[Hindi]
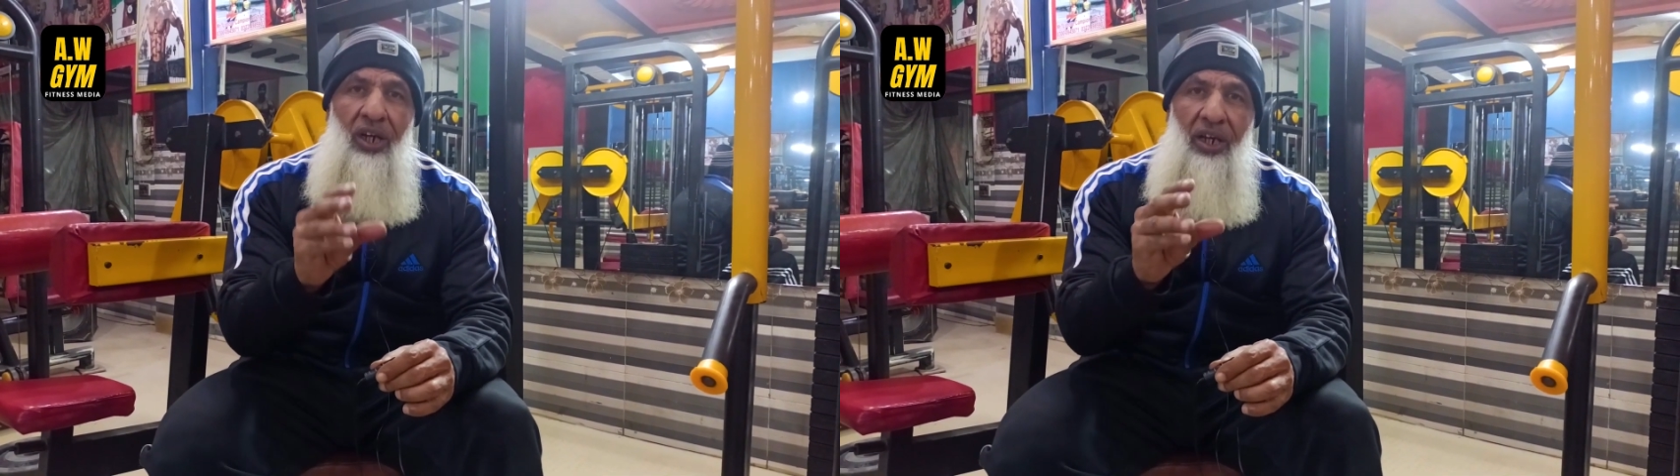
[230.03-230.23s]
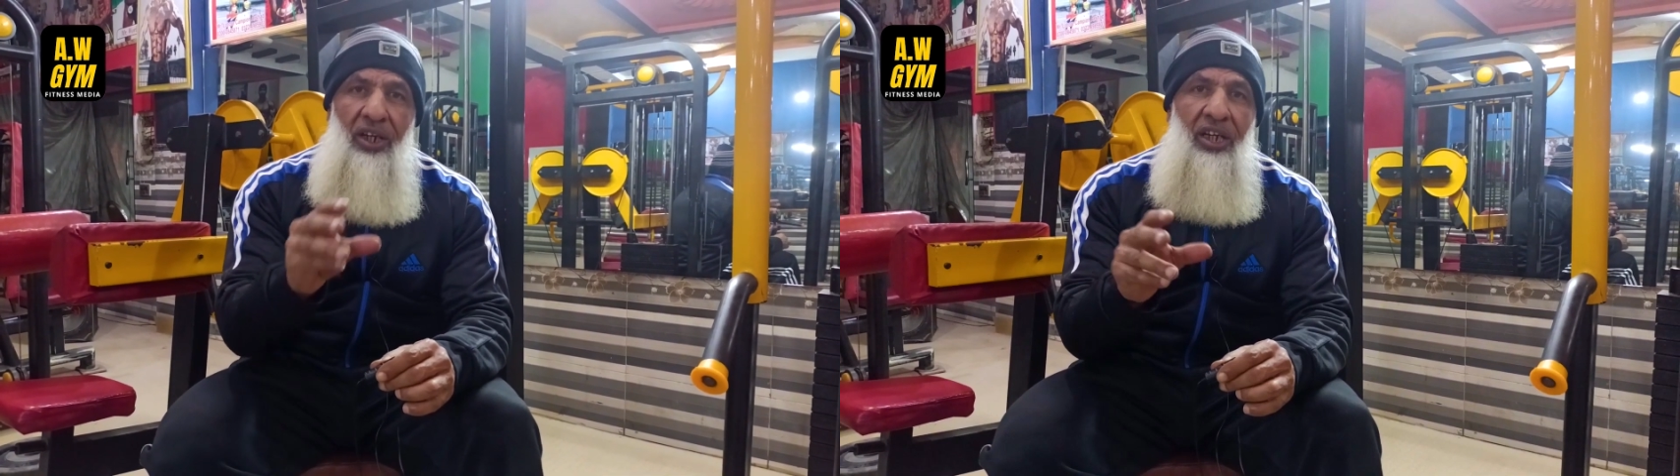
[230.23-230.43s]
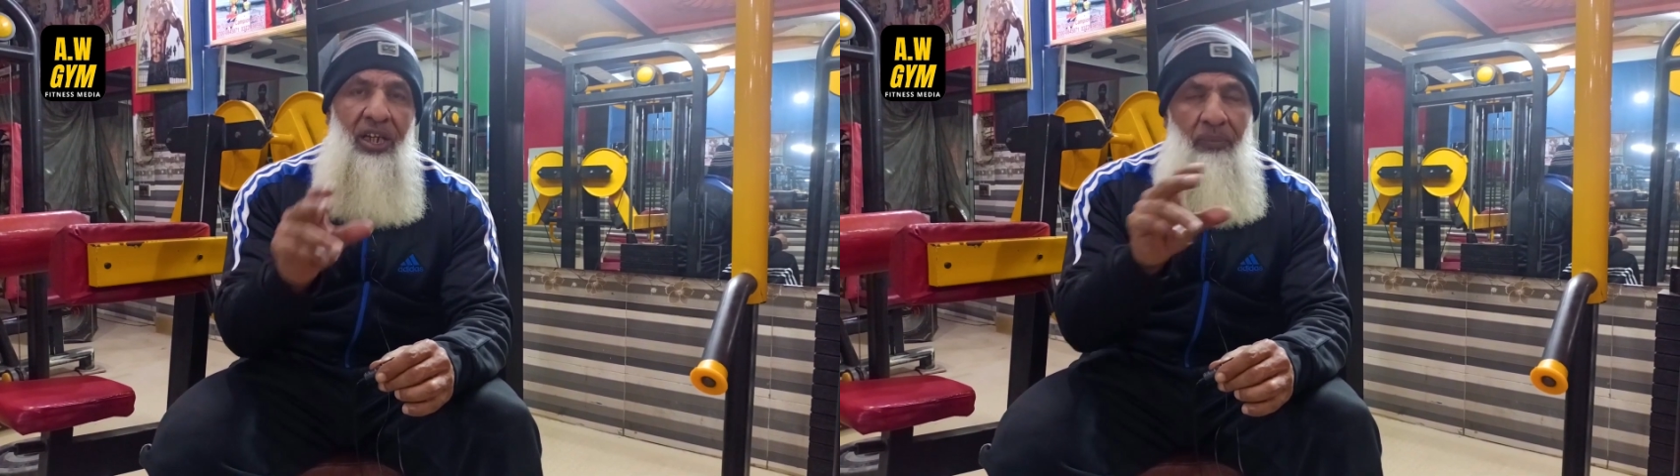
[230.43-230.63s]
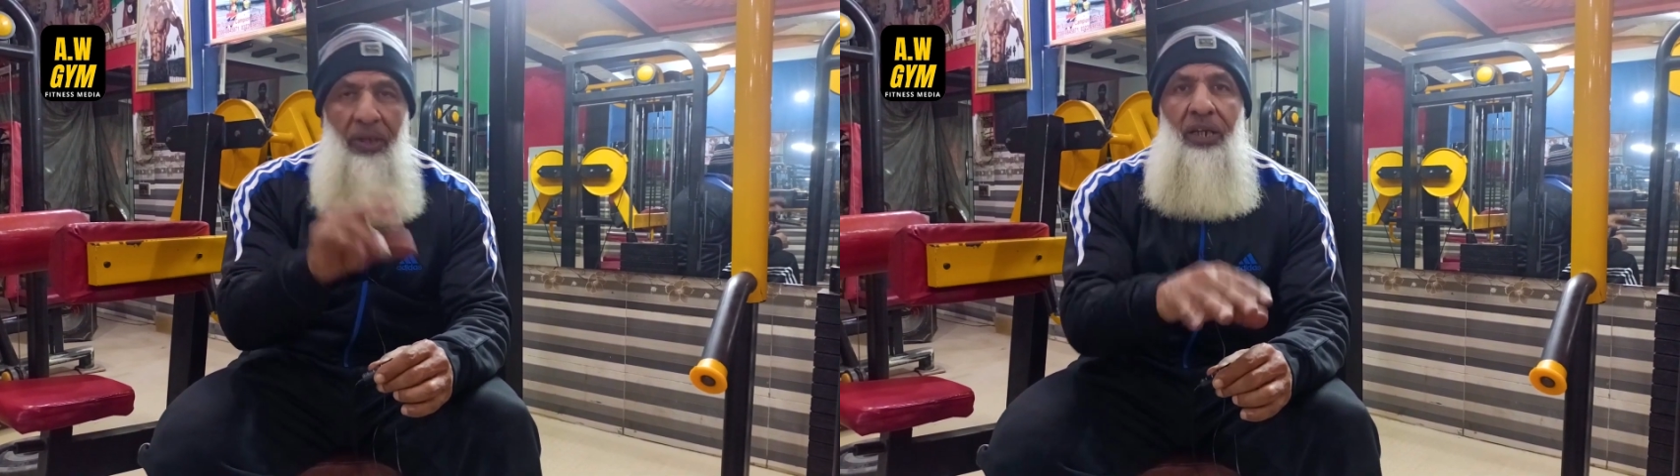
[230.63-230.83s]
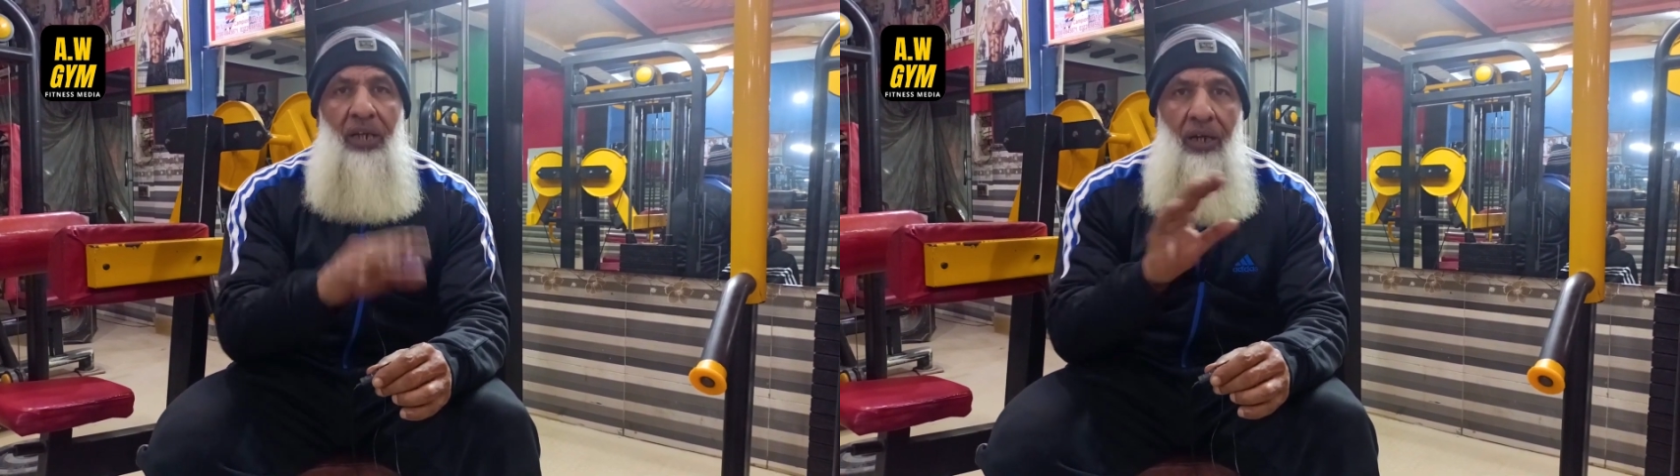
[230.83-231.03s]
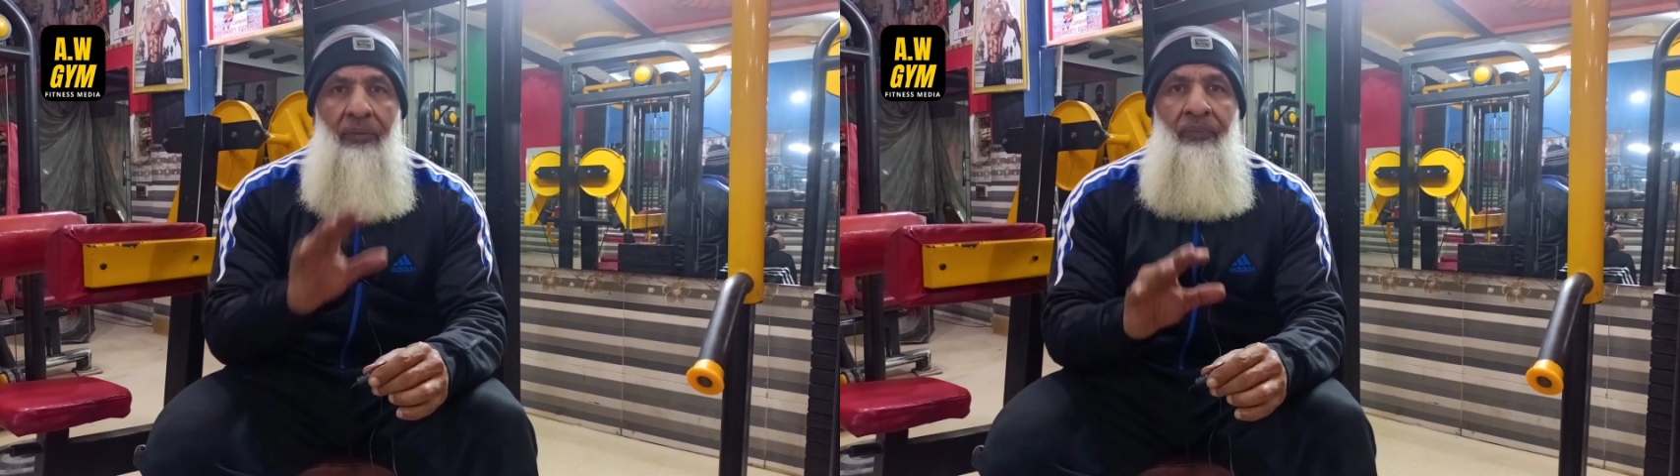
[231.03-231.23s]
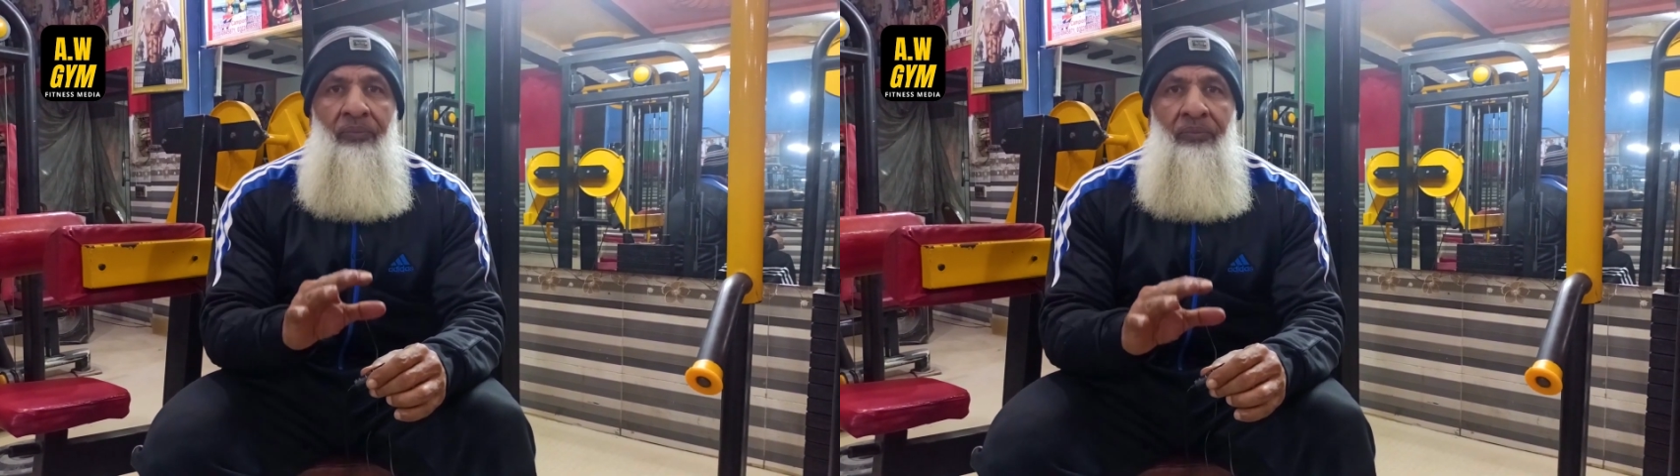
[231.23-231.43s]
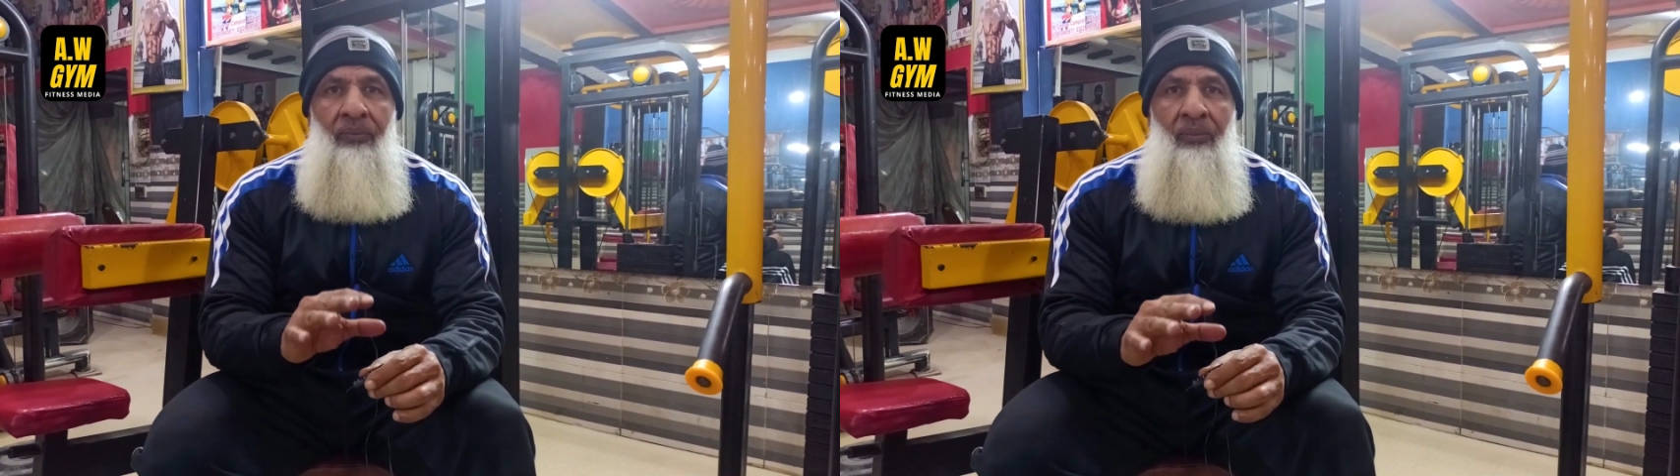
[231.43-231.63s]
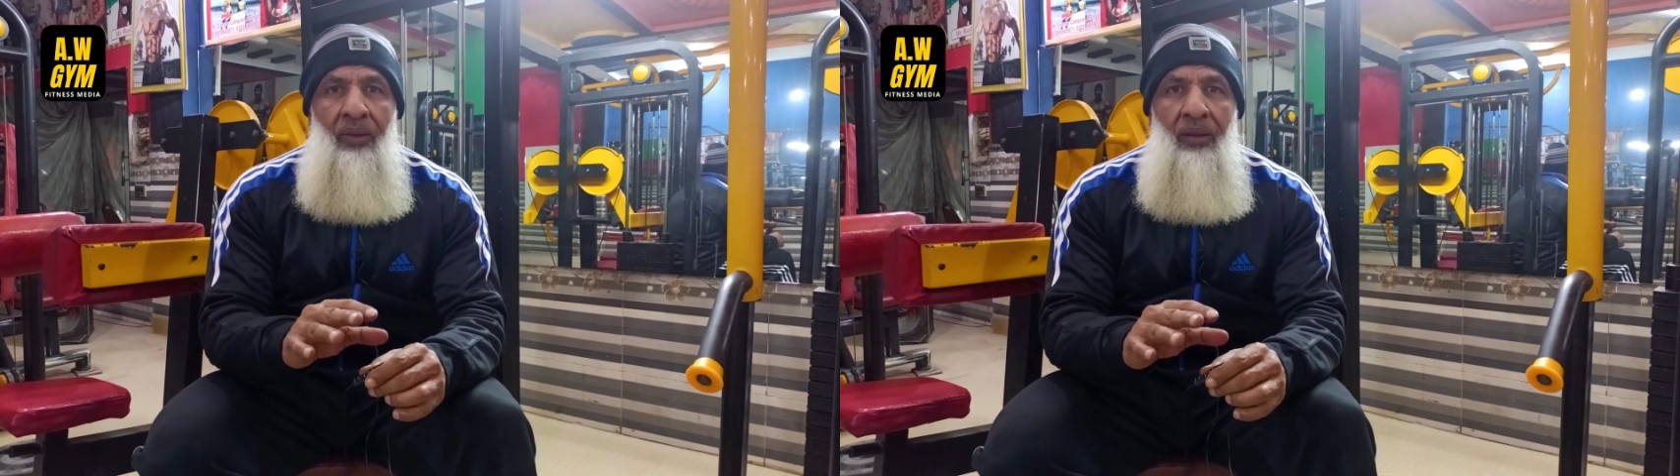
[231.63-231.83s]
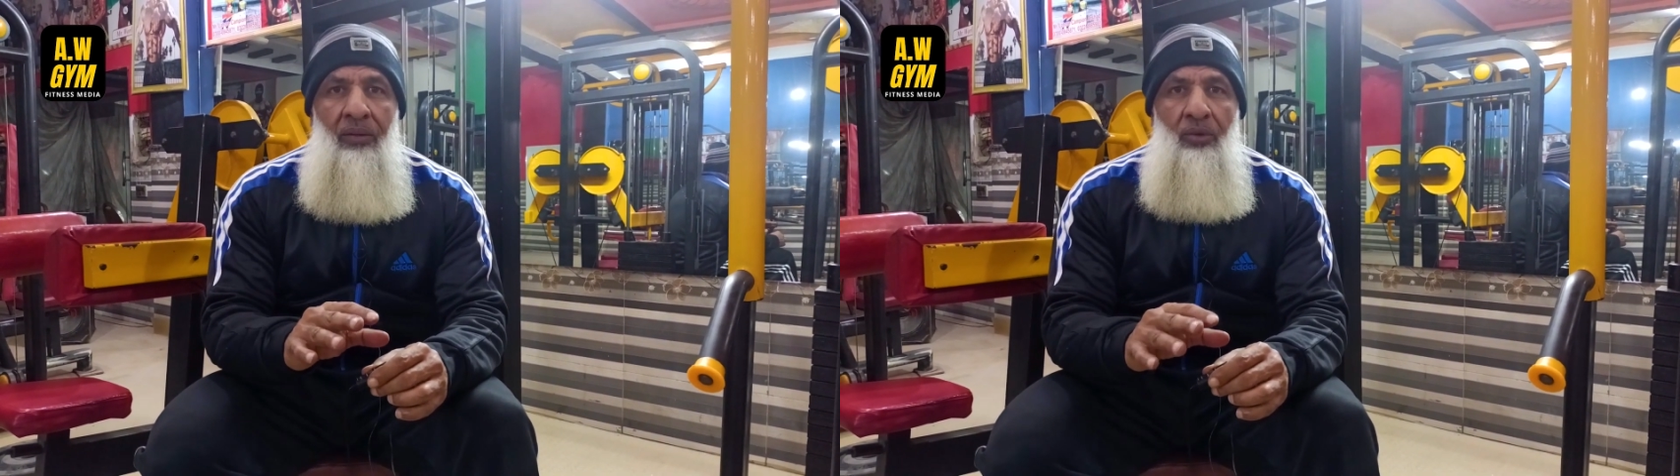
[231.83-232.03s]
खाना ही पड़ेगा
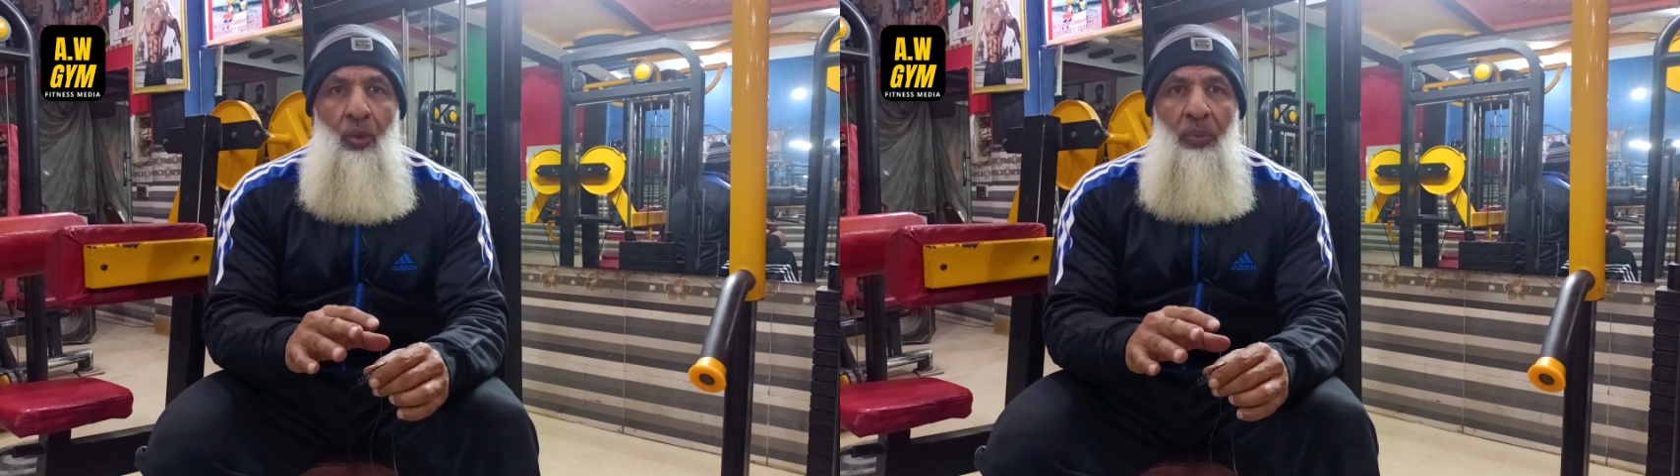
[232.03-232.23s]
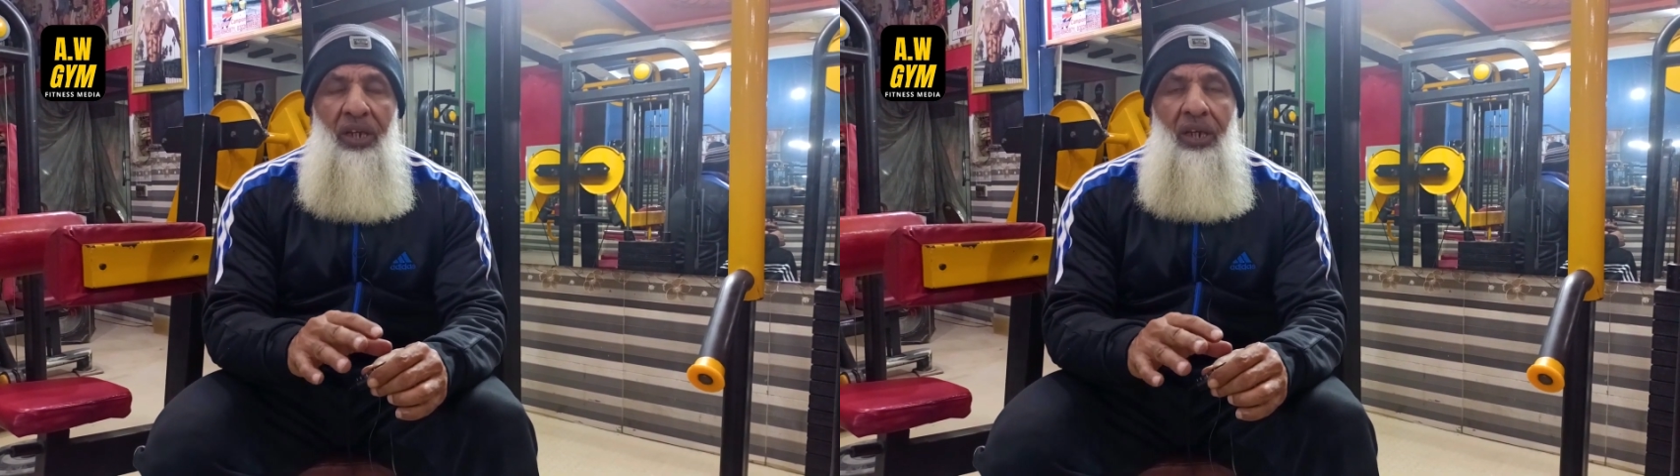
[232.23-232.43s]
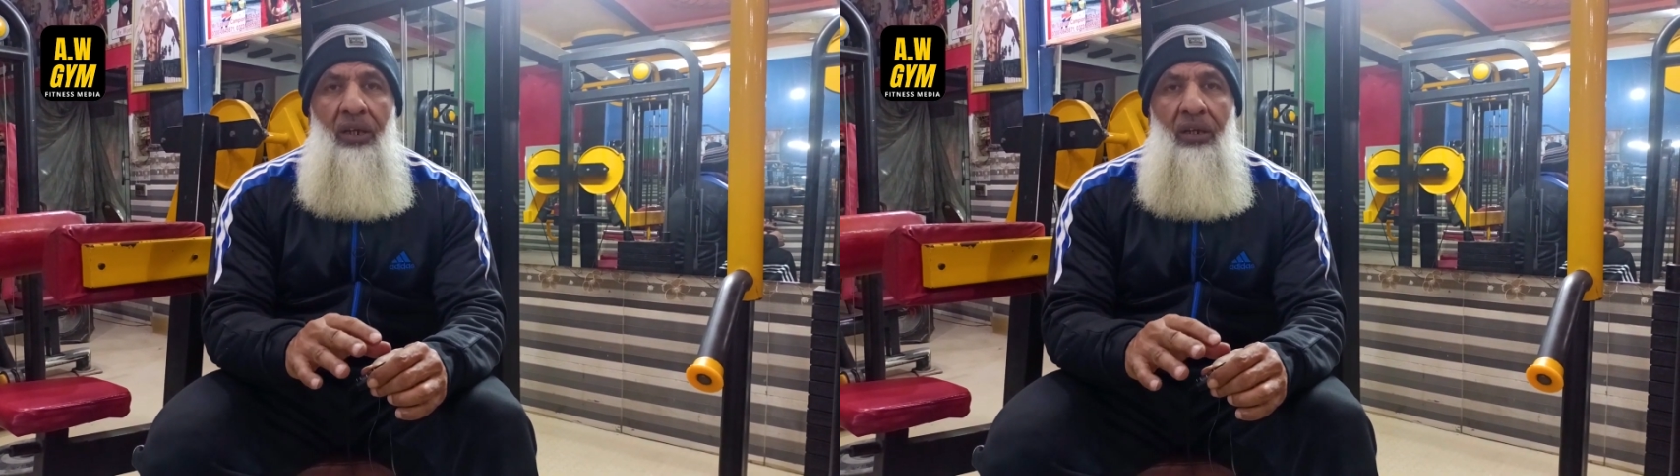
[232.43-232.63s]
तो फिर